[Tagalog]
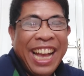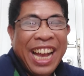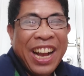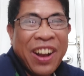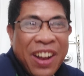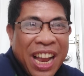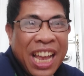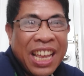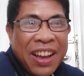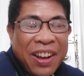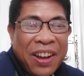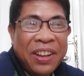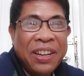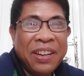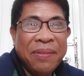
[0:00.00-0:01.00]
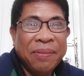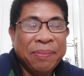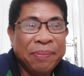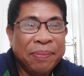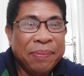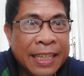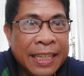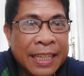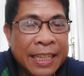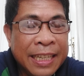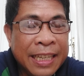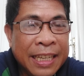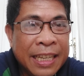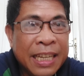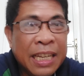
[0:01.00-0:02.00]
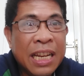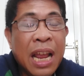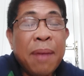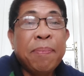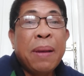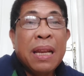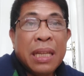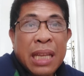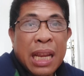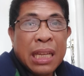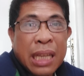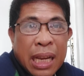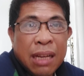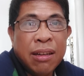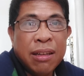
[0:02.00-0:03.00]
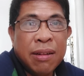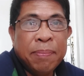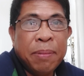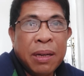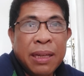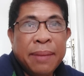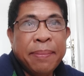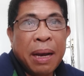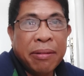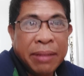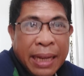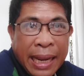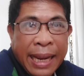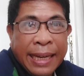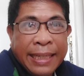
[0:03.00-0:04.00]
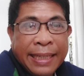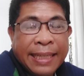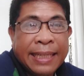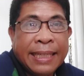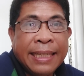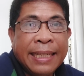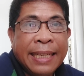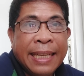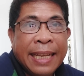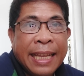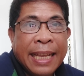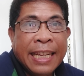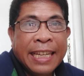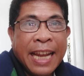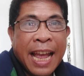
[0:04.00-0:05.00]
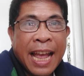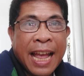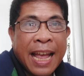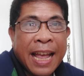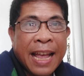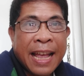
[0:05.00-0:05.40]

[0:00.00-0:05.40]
o ngayon, napansin siguro po ni Maudigs na